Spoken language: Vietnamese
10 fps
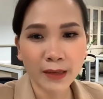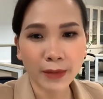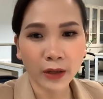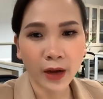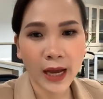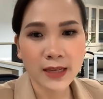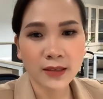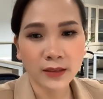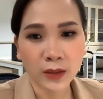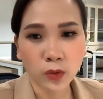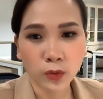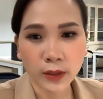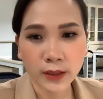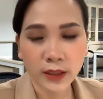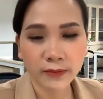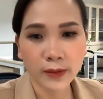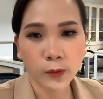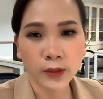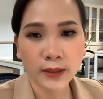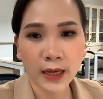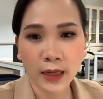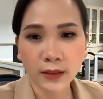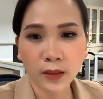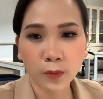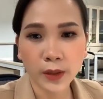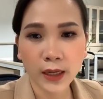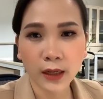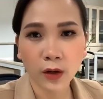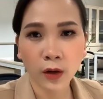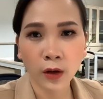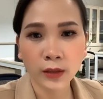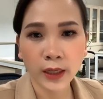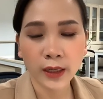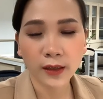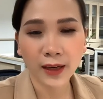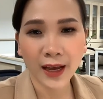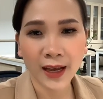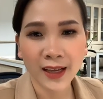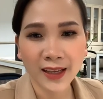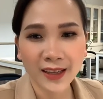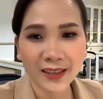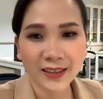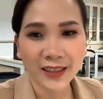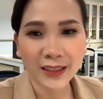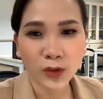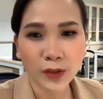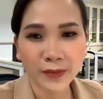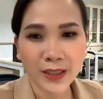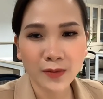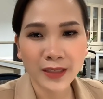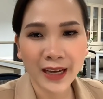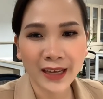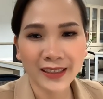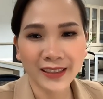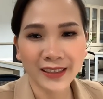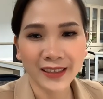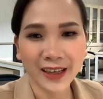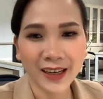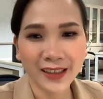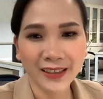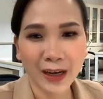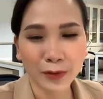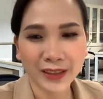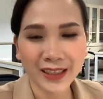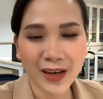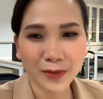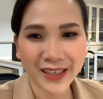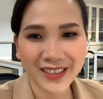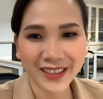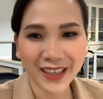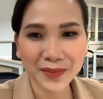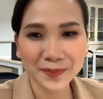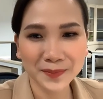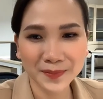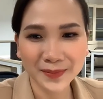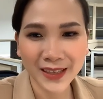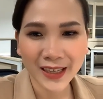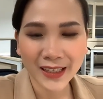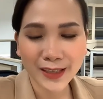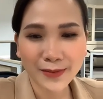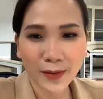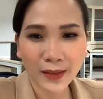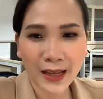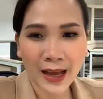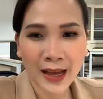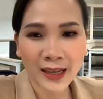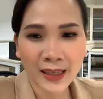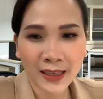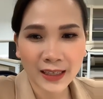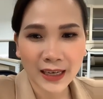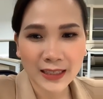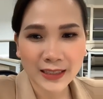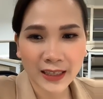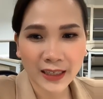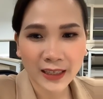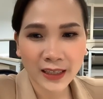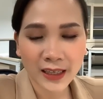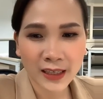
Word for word: Bạn có 2 giờ giáo dục thể chất vào buổi sáng thì không biết là có thể là chuyển vào trong nhà để học cái tiết học này được không? Hy vọng là sẽ